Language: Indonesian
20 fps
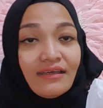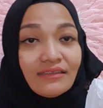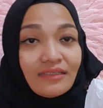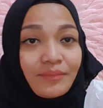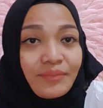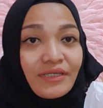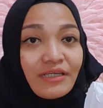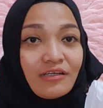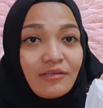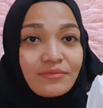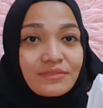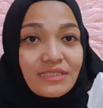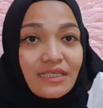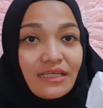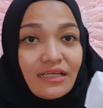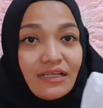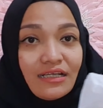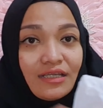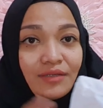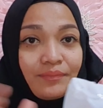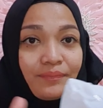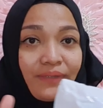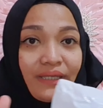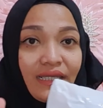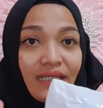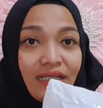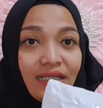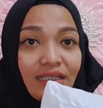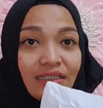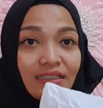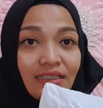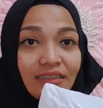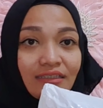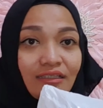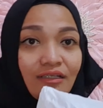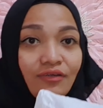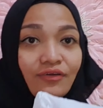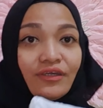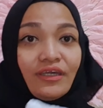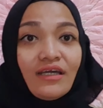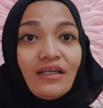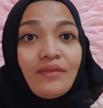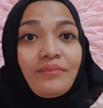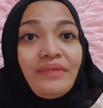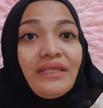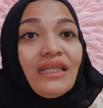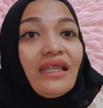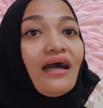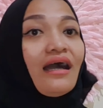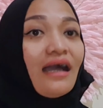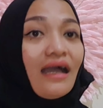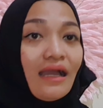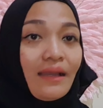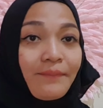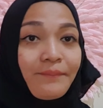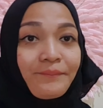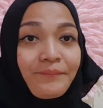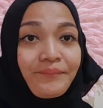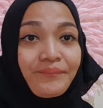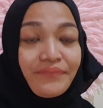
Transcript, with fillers: tapi kalau misalnya kalian pengen lihat katalog yang lebih lengkap